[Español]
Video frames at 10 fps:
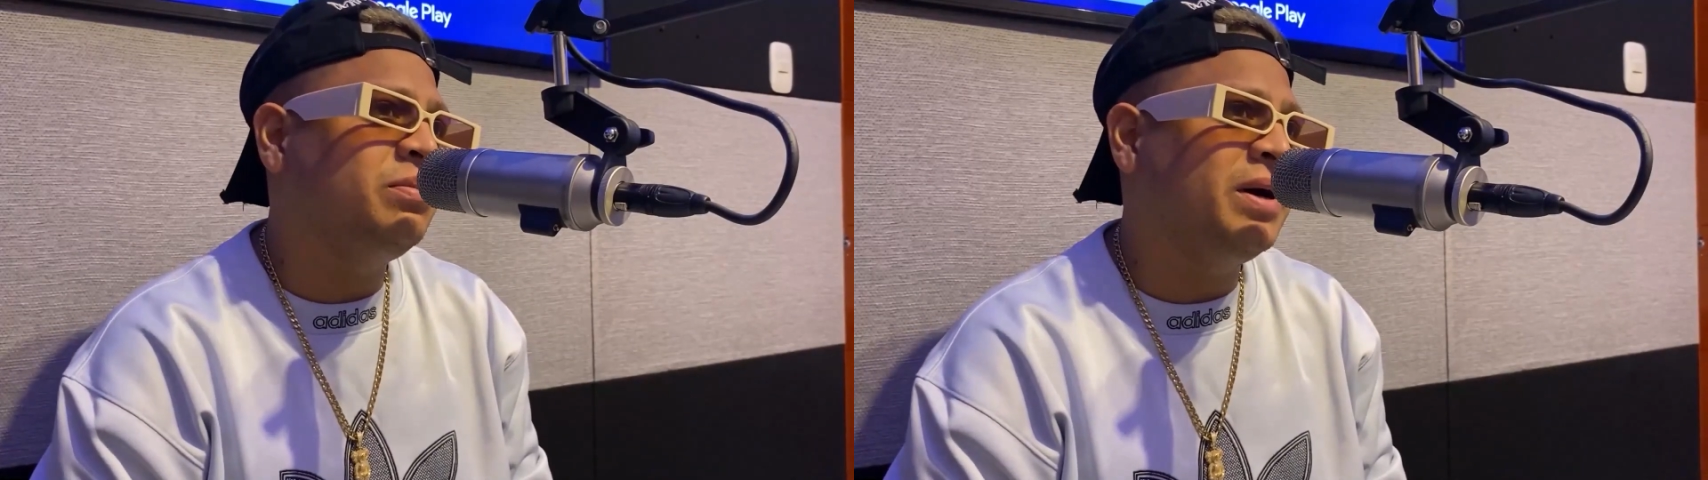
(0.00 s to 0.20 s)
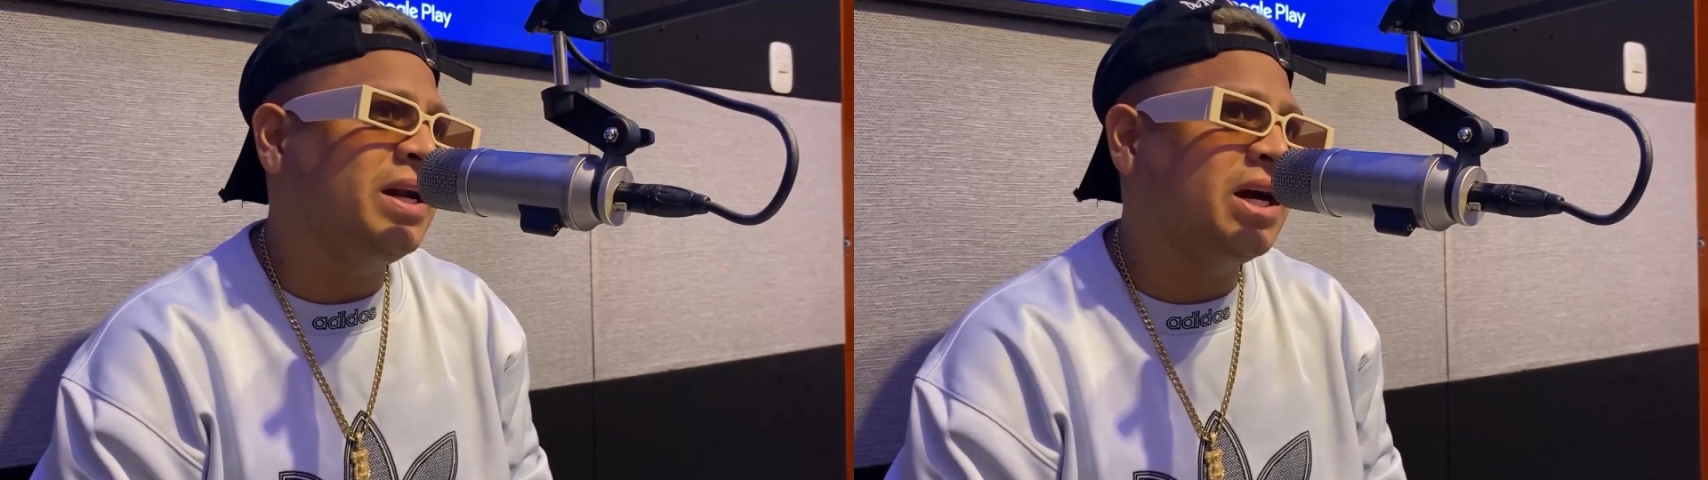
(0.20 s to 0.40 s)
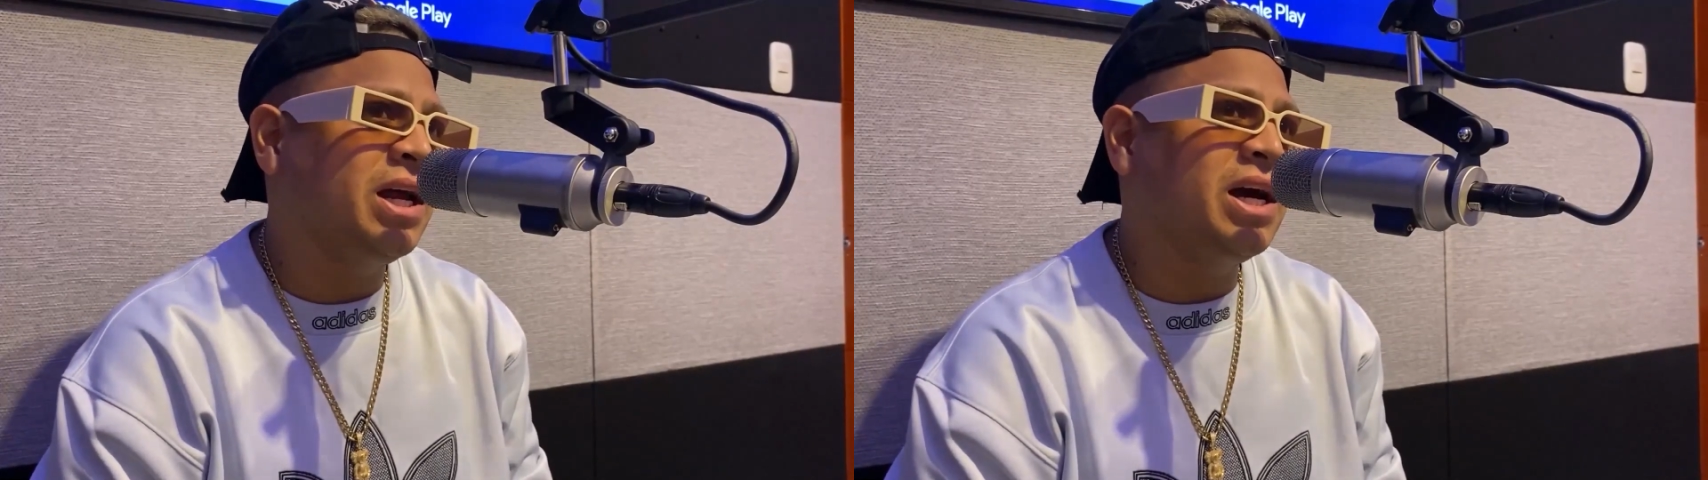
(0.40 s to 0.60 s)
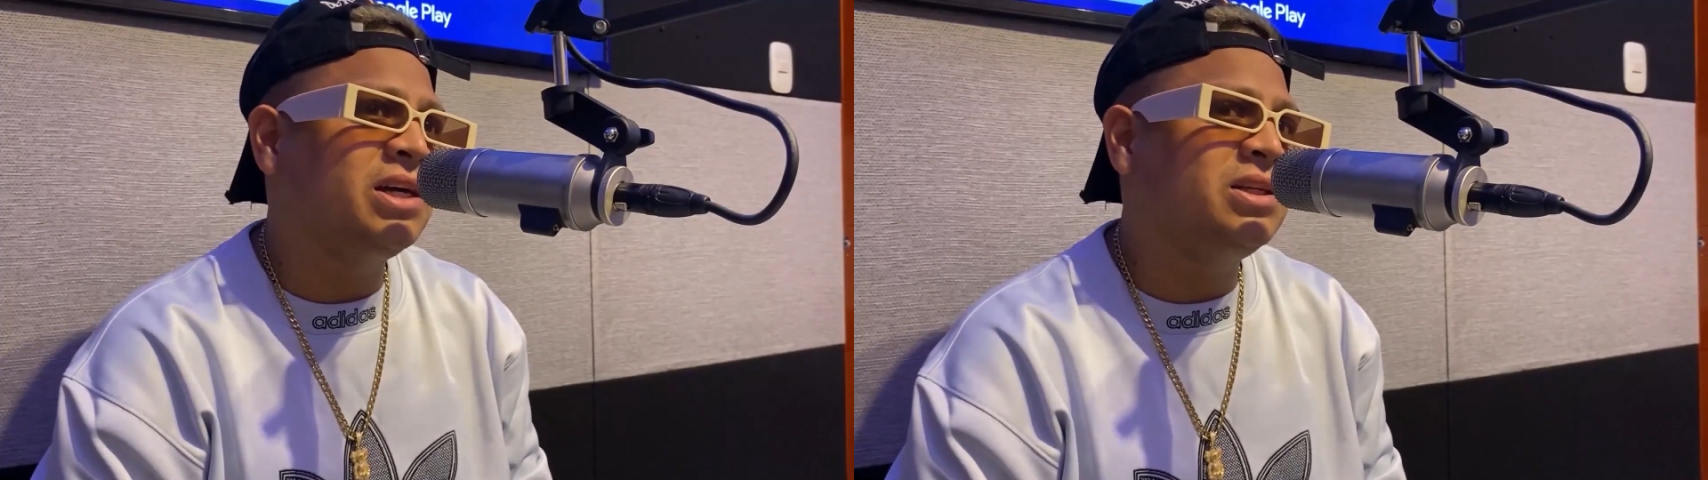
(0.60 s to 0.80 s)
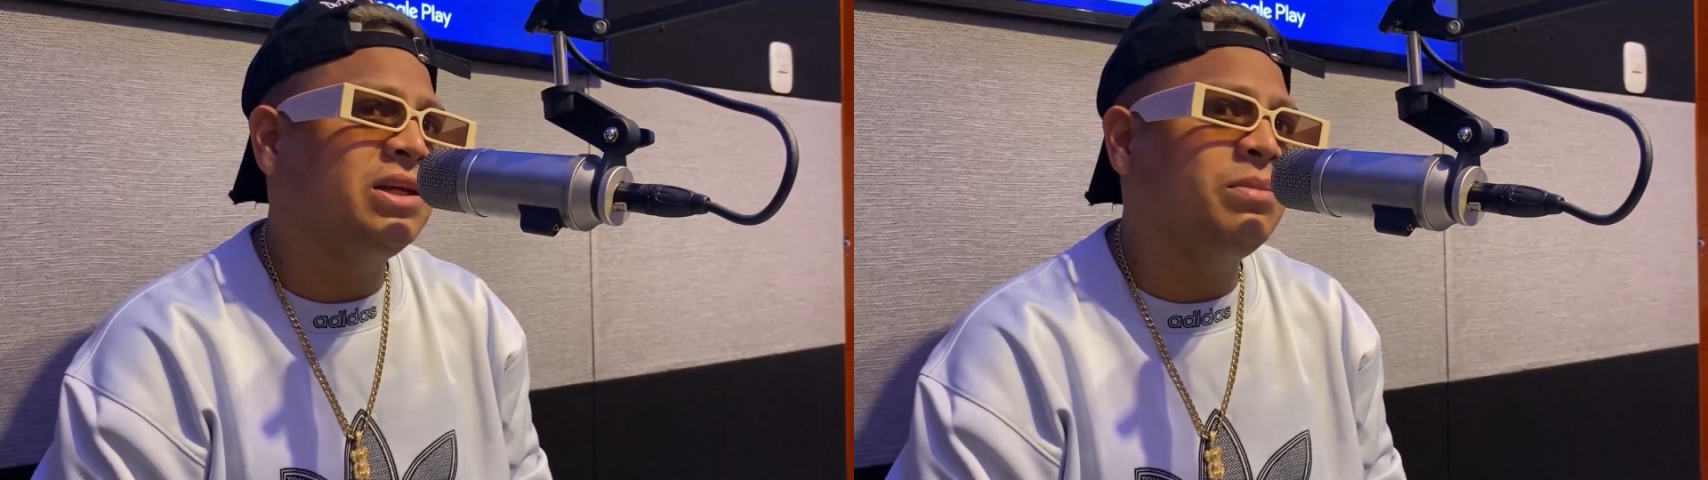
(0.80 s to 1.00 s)
para que la
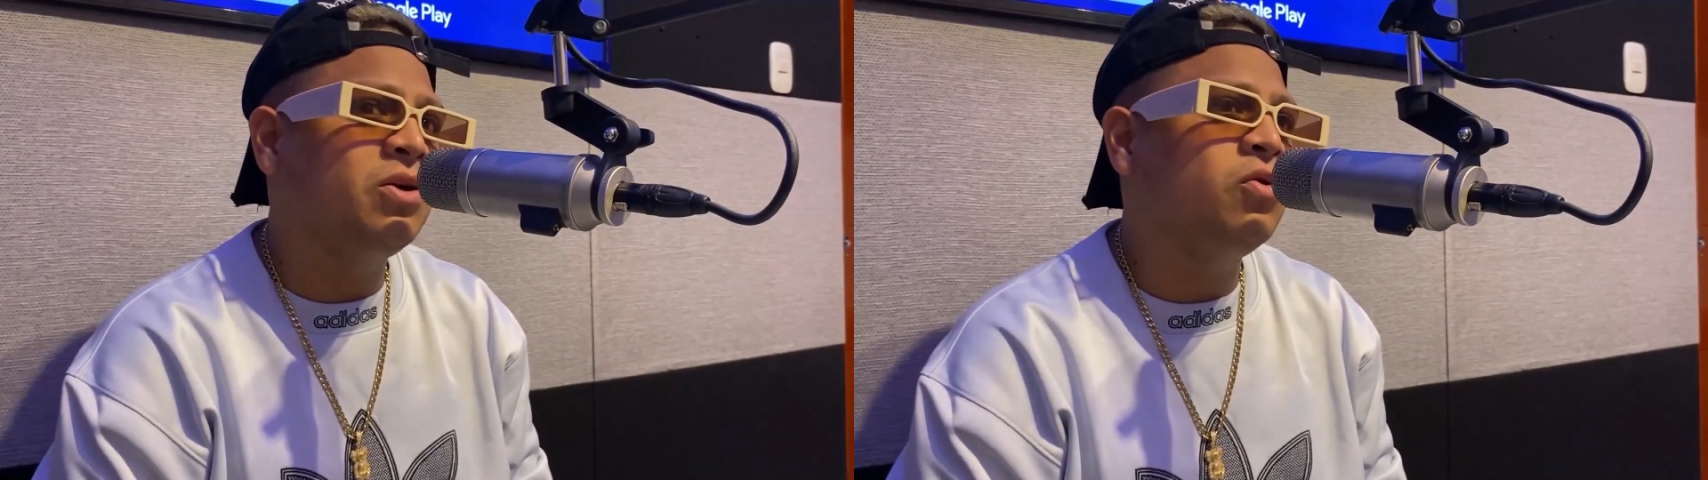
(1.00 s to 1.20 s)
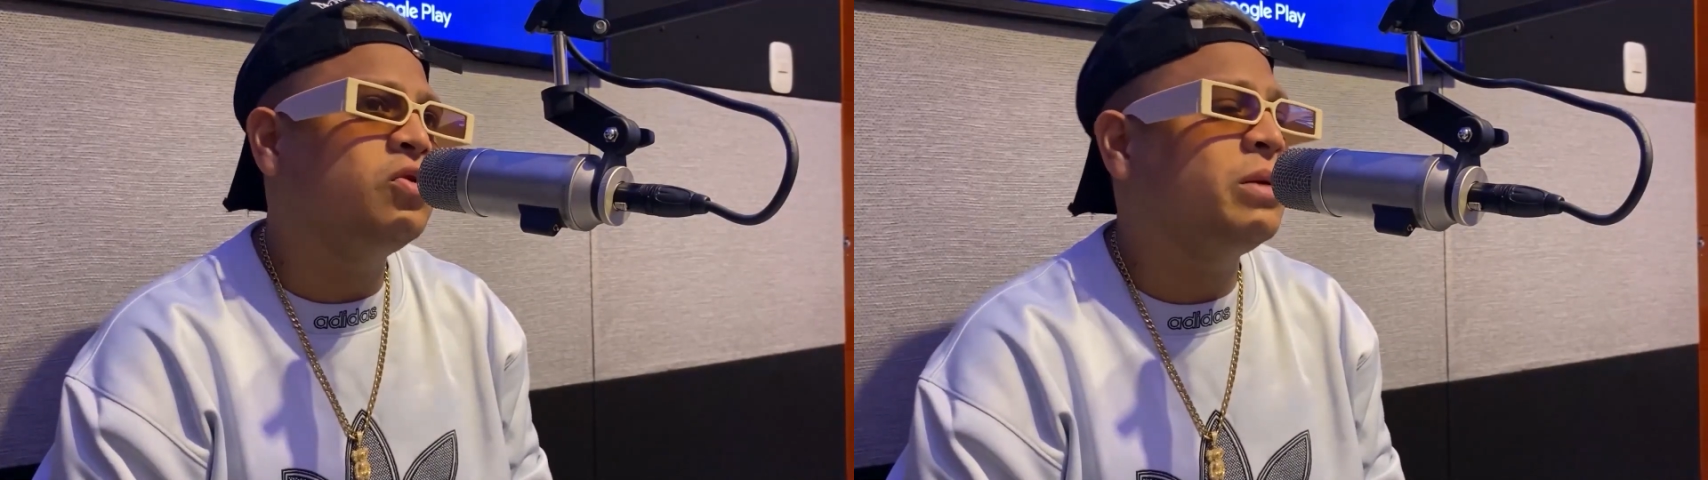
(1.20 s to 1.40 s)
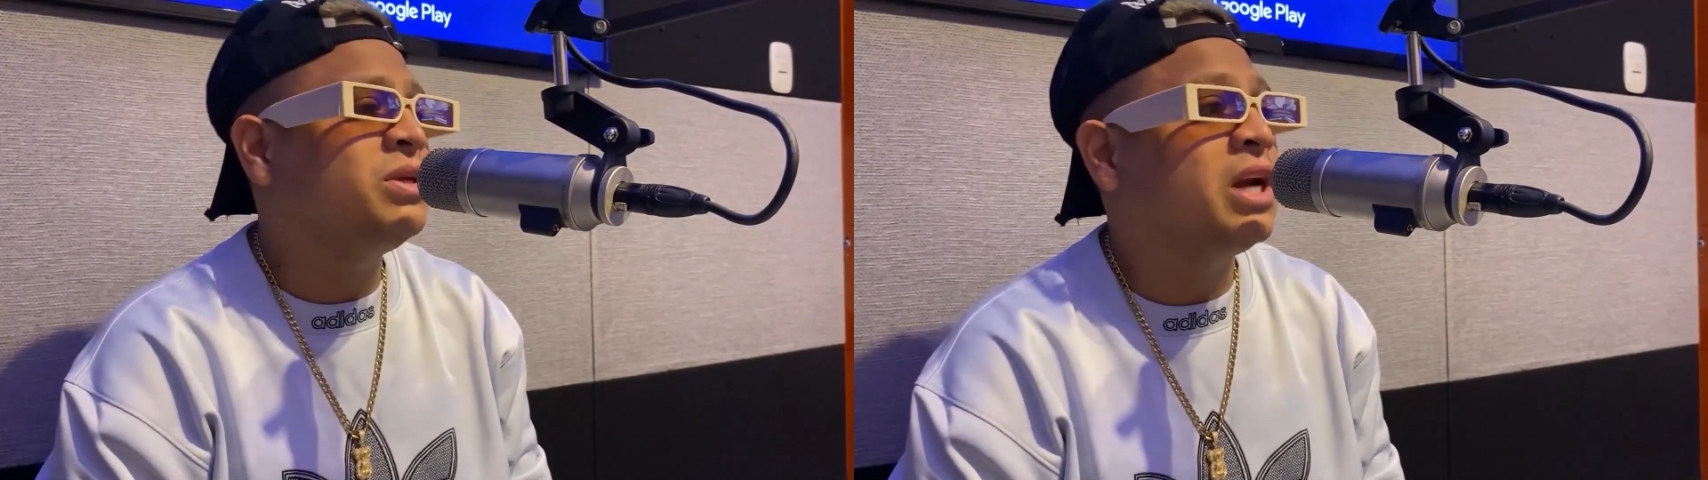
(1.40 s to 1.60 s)
gente también conozca mi